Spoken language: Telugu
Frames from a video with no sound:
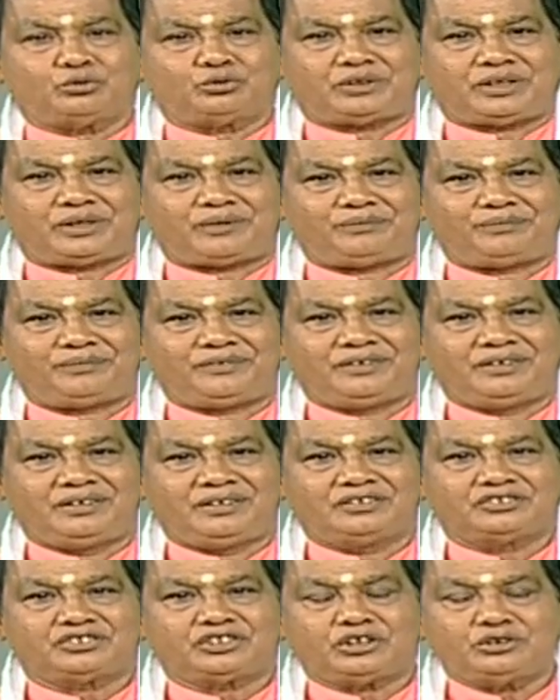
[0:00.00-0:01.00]
అవుతారు
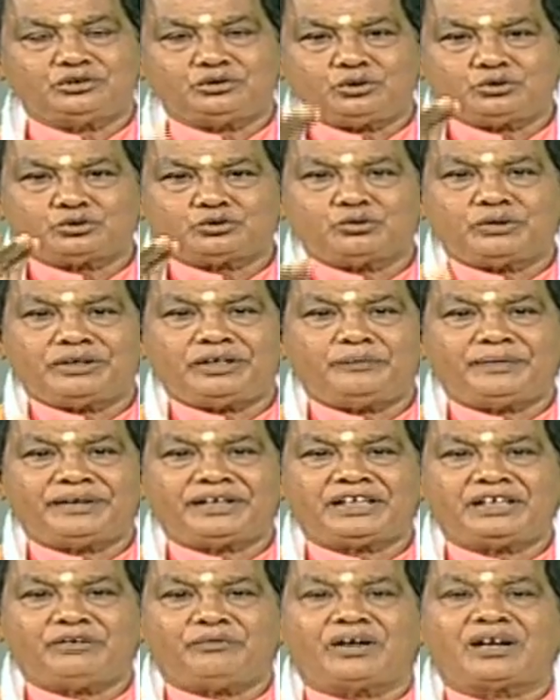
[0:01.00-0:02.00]
సంతుష్టులై
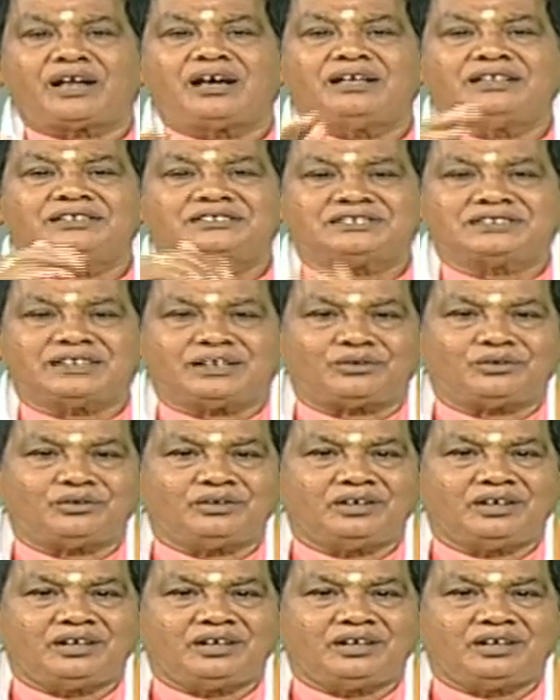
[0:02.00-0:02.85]
మనకి వరాలు ఇస్తారు